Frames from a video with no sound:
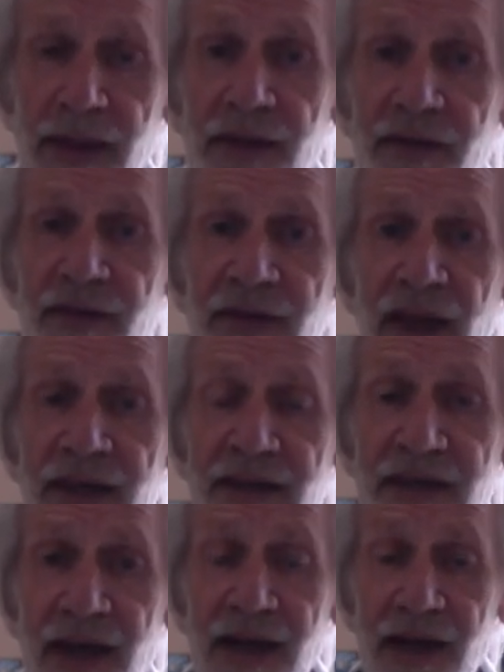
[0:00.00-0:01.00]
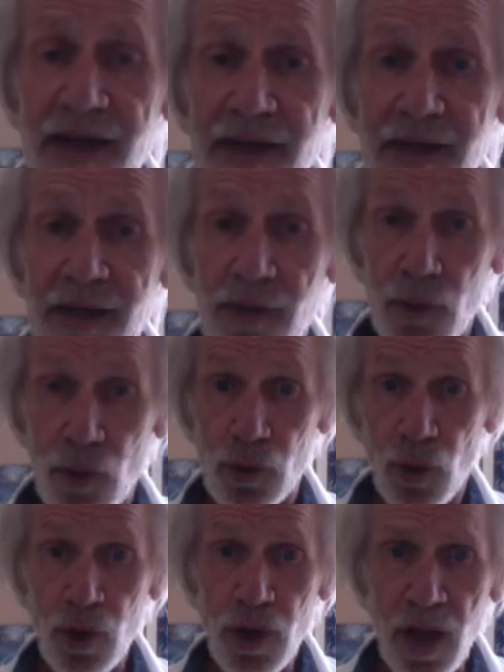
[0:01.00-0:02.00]
C'est elle qui a créé
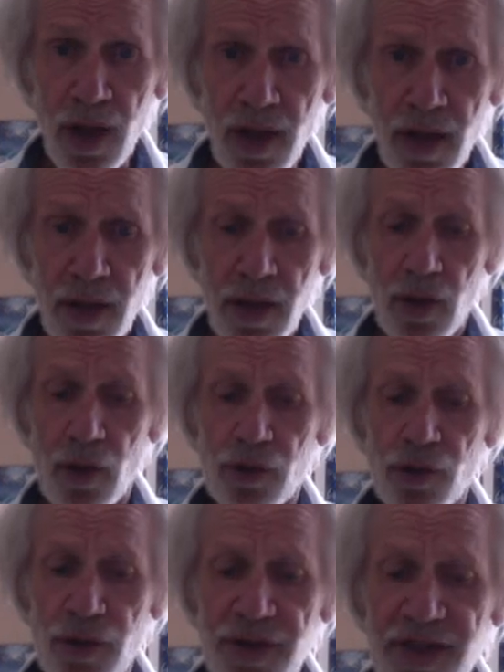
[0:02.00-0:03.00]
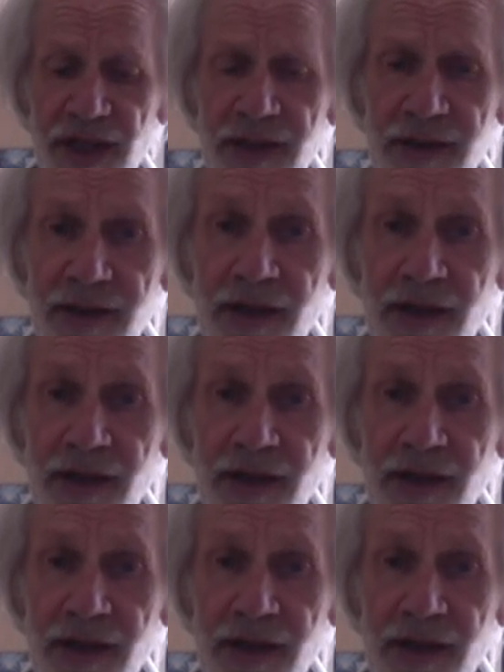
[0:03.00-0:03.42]
notre corps, l'entretien,